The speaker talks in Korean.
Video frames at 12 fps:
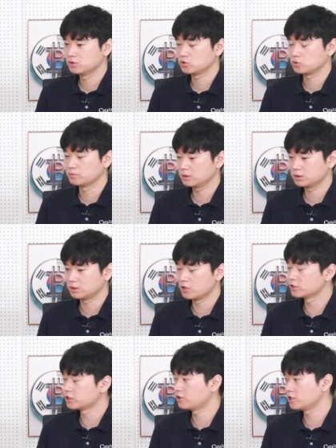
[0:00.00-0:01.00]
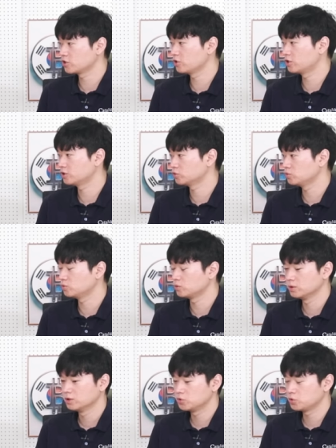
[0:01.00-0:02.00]
좀 형상화
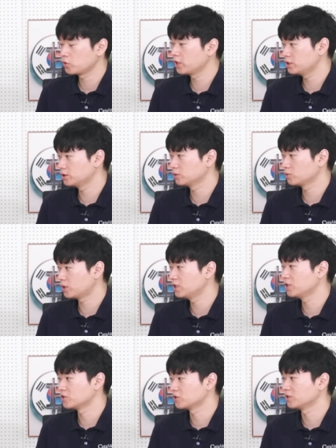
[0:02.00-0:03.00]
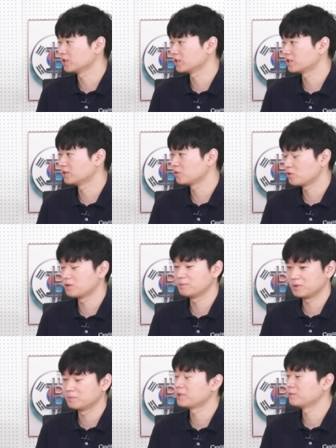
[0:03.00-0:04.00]
시켜가지고 쇼케이싱도 할 예정이니까 꼭 음.
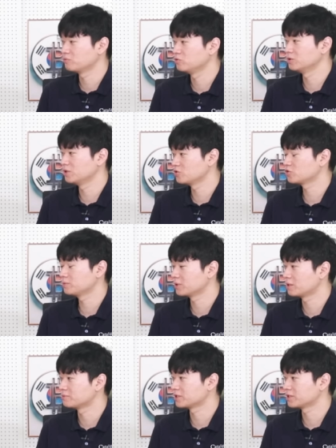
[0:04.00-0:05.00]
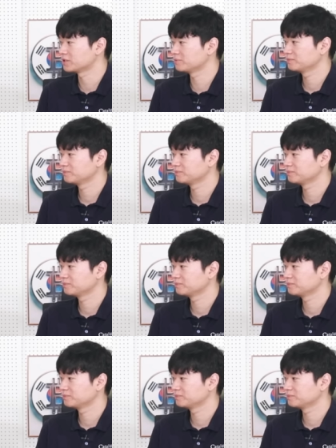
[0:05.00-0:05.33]
한번 방문해 주시면 감사하겠습니다. 네,